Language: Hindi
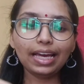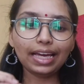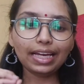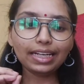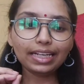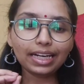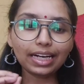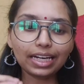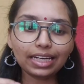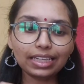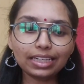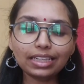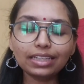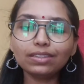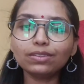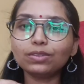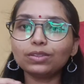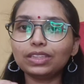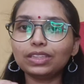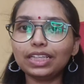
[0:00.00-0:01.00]
एक
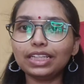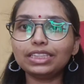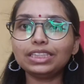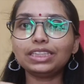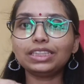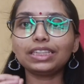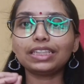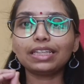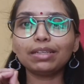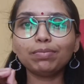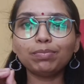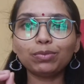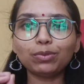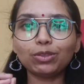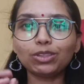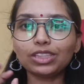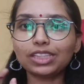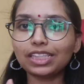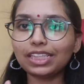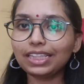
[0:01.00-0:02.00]
अलग उद्देश्य की
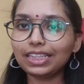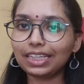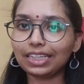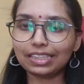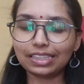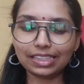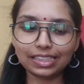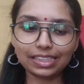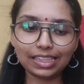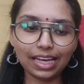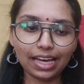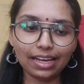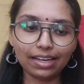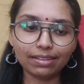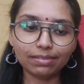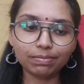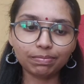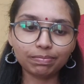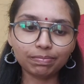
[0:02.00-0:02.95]
पूर्ति करती है